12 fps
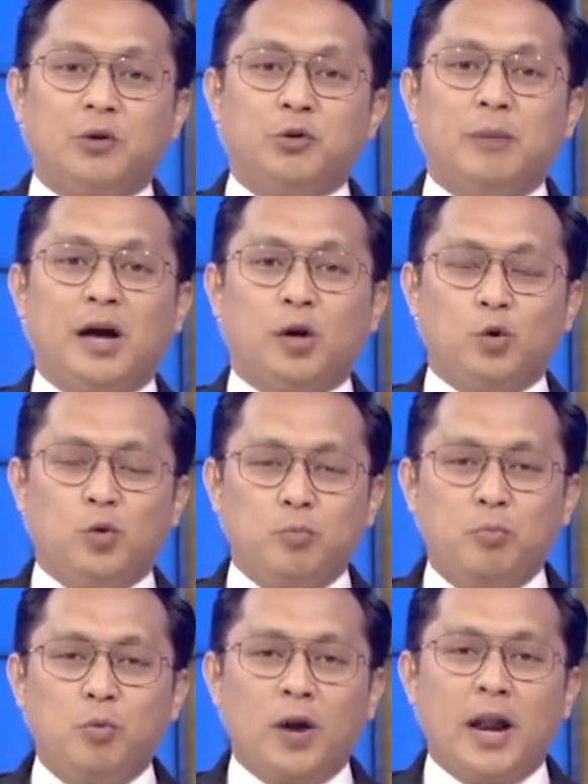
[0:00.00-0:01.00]
Tahun Baru
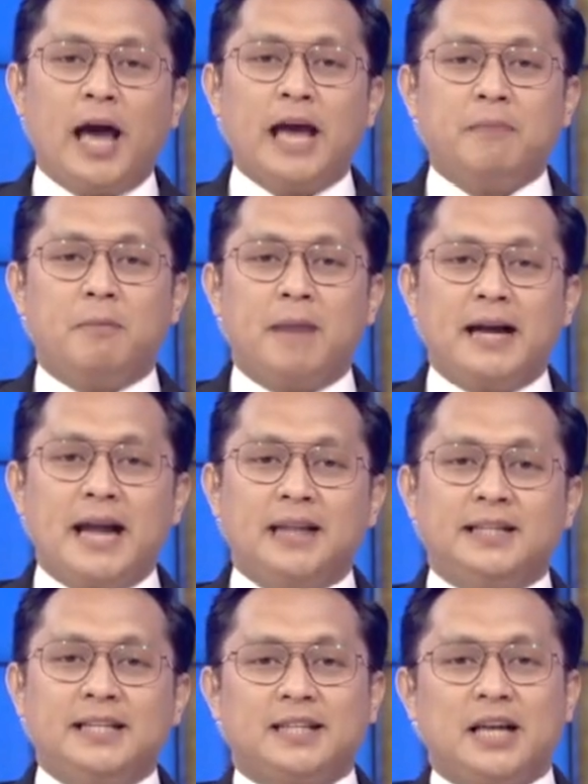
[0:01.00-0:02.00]
mulai memadati